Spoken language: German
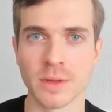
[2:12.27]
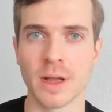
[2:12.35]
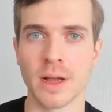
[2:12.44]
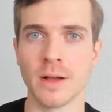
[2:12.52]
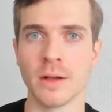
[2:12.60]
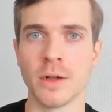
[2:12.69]

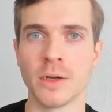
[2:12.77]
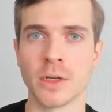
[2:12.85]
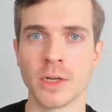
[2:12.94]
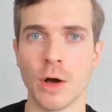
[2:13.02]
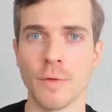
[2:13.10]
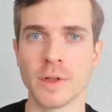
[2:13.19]
ja,
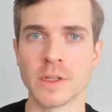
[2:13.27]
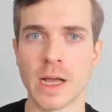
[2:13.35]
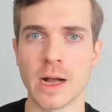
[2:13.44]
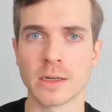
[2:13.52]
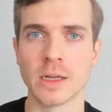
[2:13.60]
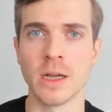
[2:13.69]
tritt auf und
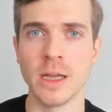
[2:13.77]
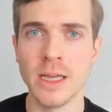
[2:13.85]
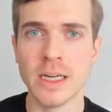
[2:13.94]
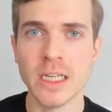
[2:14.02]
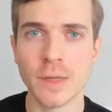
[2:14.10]
sagt, hier,